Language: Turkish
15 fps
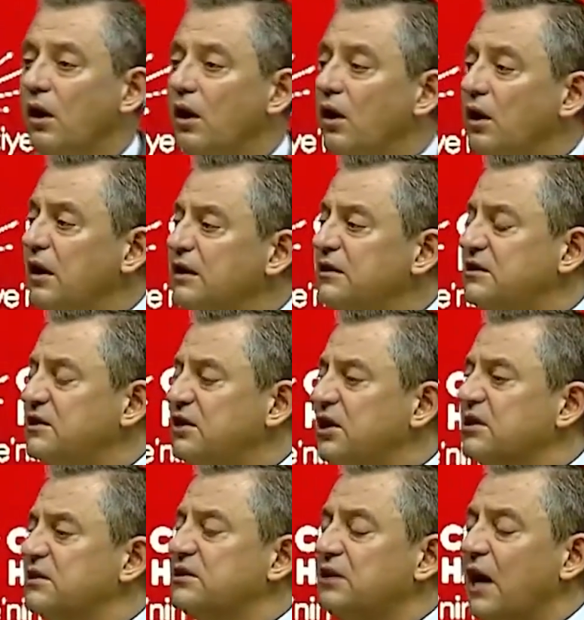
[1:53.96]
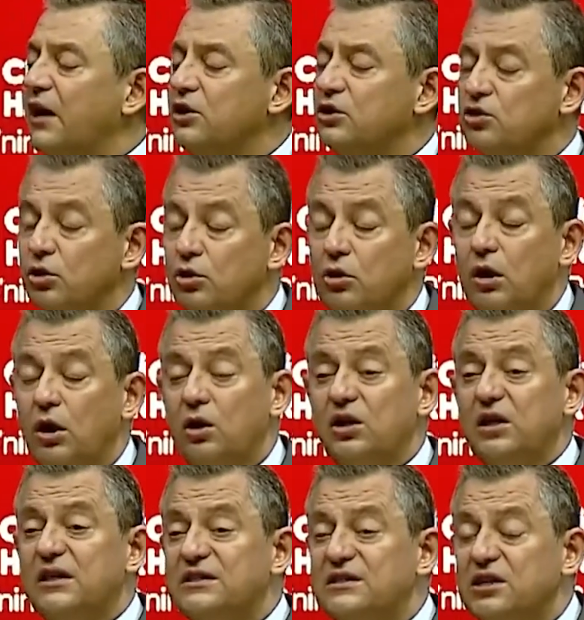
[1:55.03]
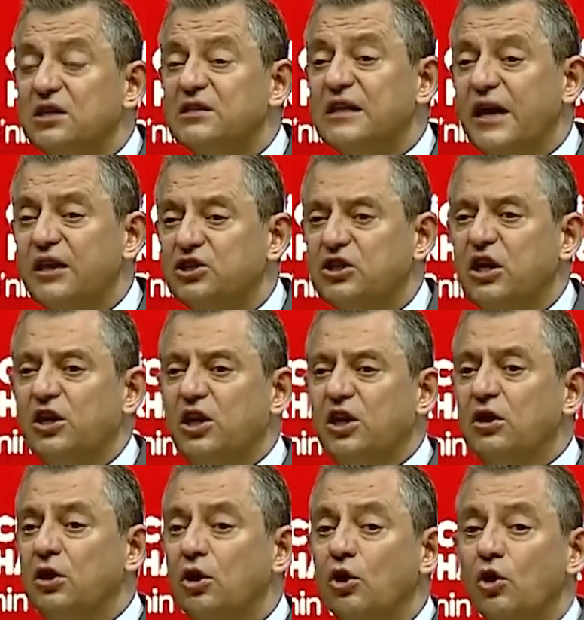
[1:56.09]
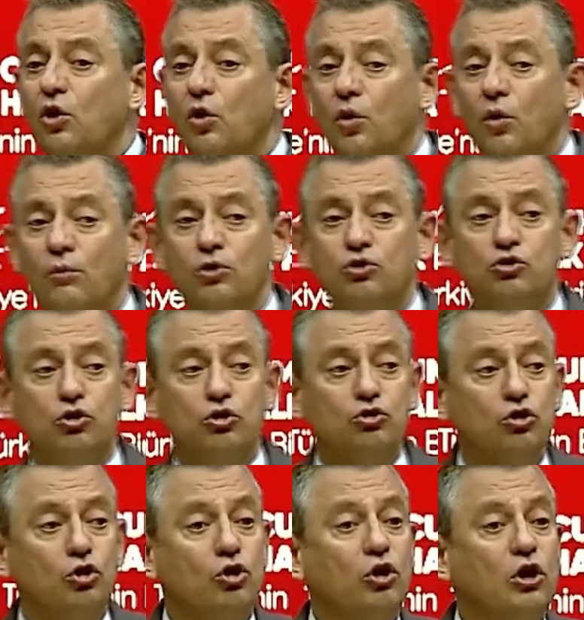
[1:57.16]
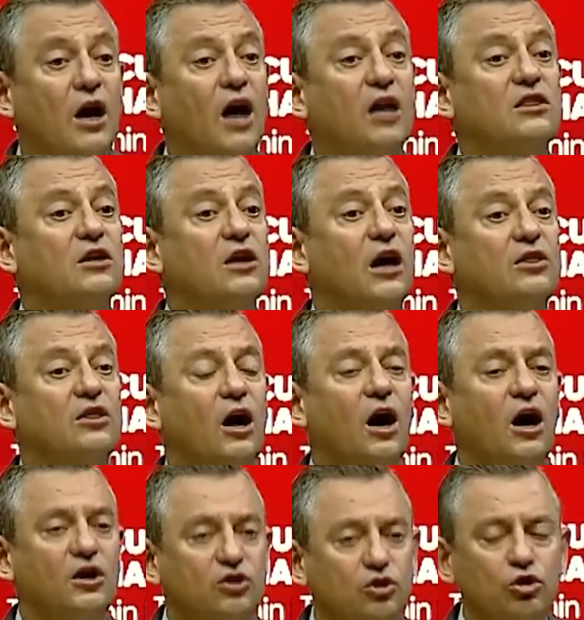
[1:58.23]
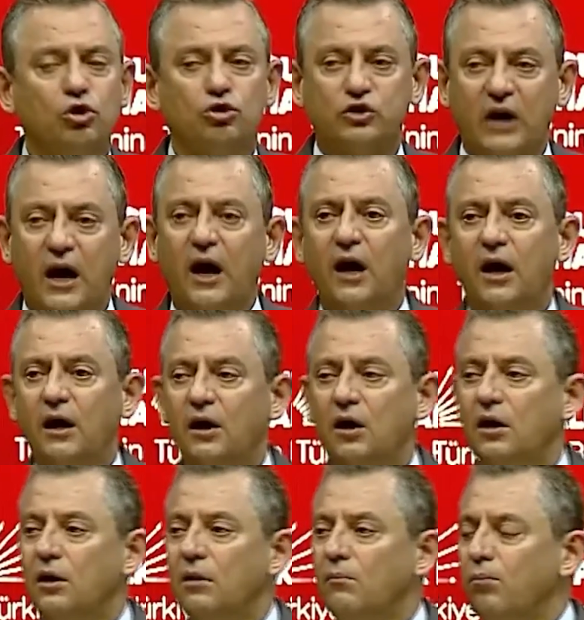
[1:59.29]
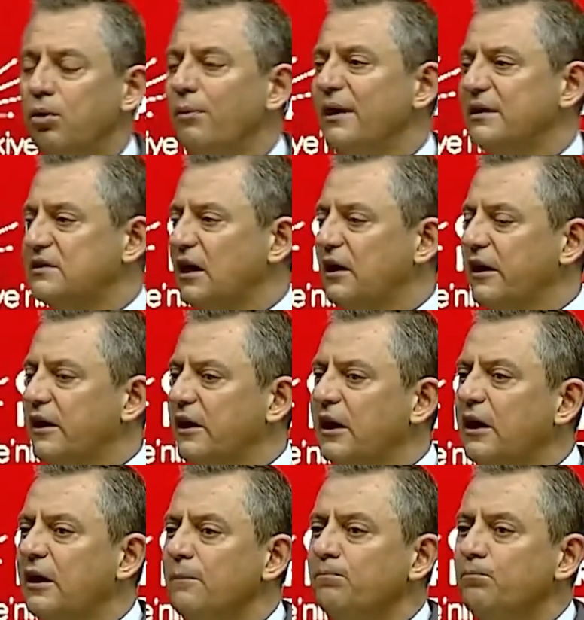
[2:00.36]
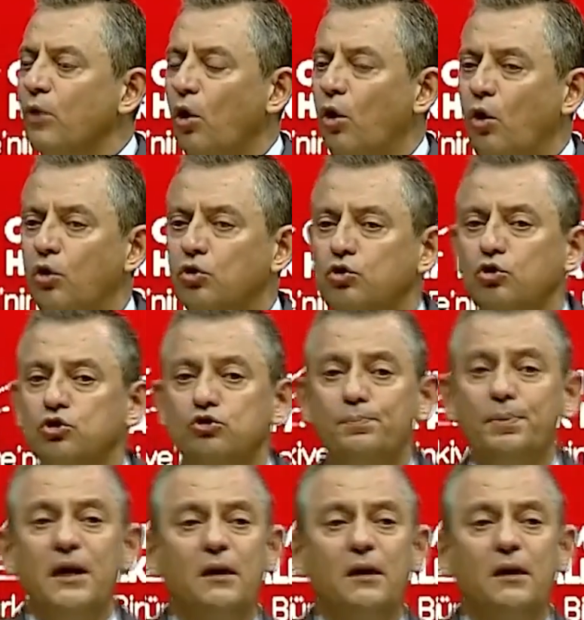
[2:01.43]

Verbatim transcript: işsiz genç işsiz gençlerin umutsuzluğu kat kat artıyorsa bu meseleyi 31